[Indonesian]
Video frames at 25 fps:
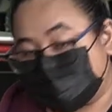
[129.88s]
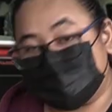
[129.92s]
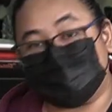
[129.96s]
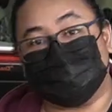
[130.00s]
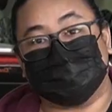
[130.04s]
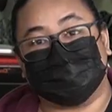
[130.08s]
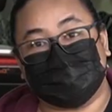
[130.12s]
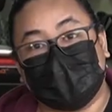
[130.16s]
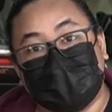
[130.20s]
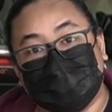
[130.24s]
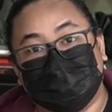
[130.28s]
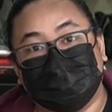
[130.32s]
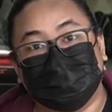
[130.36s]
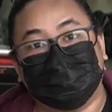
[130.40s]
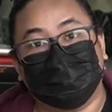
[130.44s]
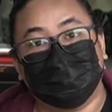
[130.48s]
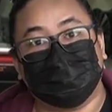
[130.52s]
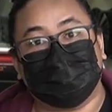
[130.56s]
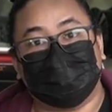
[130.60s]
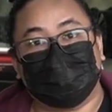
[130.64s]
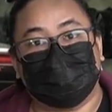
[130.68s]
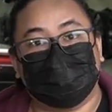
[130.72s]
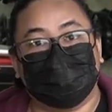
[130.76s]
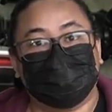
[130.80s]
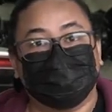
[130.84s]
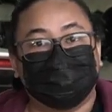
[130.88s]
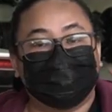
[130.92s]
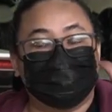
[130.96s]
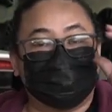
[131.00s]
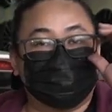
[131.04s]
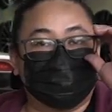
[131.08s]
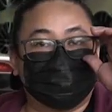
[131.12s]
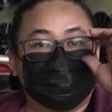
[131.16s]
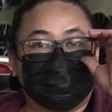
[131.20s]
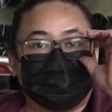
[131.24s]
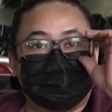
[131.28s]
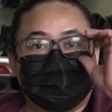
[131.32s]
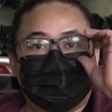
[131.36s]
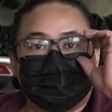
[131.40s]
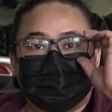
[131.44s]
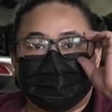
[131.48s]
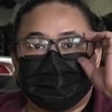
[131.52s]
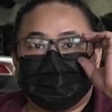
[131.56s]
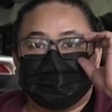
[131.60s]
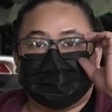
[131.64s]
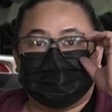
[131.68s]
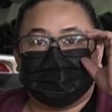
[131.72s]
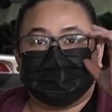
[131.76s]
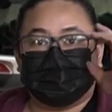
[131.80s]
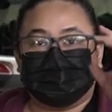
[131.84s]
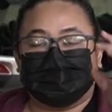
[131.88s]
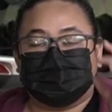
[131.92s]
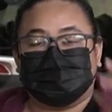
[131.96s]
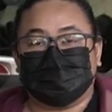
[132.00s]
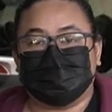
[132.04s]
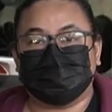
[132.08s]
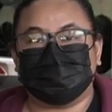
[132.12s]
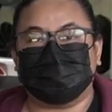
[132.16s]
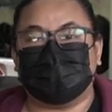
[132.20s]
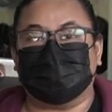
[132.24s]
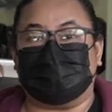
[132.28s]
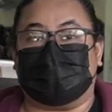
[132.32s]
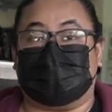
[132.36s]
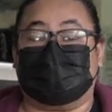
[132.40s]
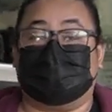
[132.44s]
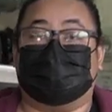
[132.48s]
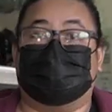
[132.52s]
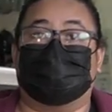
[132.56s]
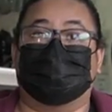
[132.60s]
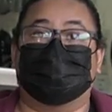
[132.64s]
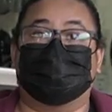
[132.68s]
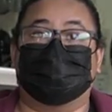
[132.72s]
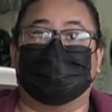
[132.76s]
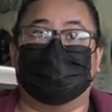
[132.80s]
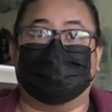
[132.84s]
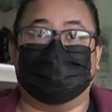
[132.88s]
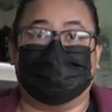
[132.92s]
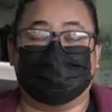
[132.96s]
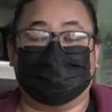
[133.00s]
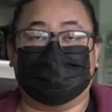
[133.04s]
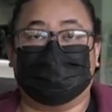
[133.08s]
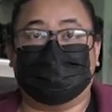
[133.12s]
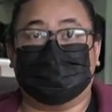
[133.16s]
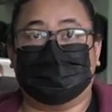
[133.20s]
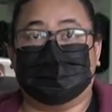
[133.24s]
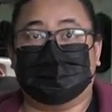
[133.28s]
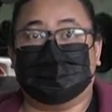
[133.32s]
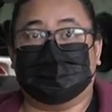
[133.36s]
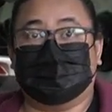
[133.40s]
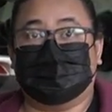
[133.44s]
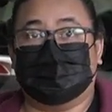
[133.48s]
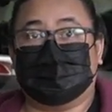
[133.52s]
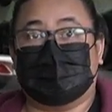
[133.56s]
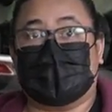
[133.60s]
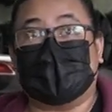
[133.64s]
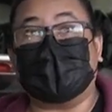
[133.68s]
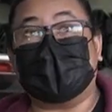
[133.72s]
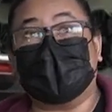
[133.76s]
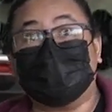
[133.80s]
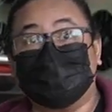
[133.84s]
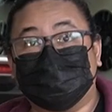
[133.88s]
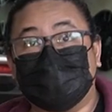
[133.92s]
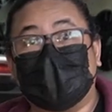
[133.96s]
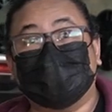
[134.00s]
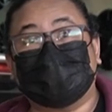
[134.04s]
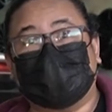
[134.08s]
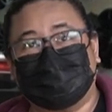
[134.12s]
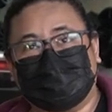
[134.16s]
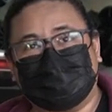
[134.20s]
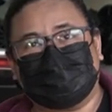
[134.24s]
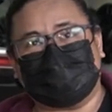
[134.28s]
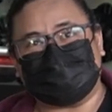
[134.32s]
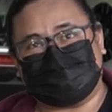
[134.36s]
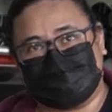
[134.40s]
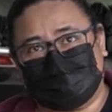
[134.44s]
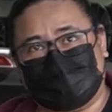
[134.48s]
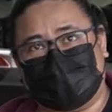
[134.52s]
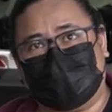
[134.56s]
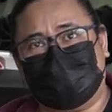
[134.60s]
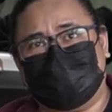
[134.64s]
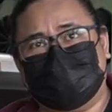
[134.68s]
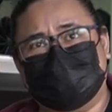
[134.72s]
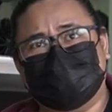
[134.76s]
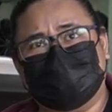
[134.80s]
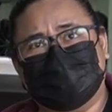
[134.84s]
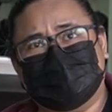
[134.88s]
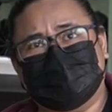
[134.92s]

rusak gitu ya terus gimana ada yang jual tapi pasti ya